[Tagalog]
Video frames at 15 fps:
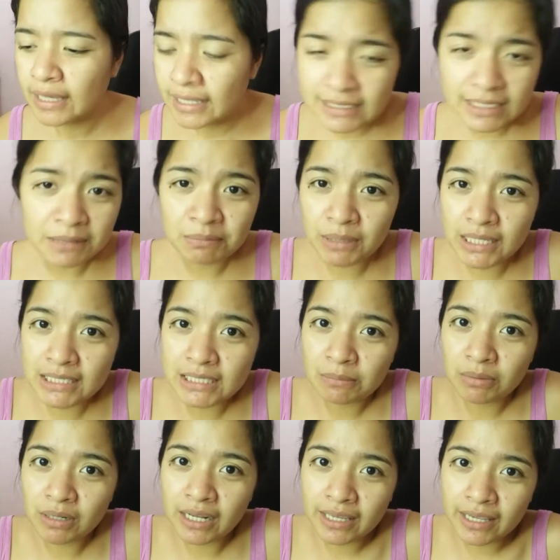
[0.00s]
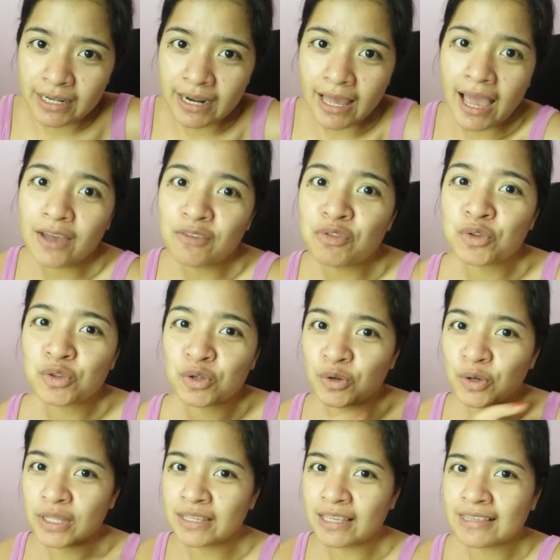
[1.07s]
Simpleng-simple lang yan. At
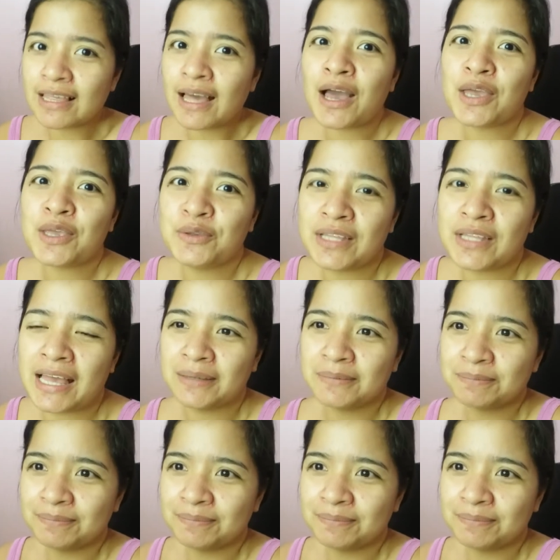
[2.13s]
tuturuan kita ngayon na.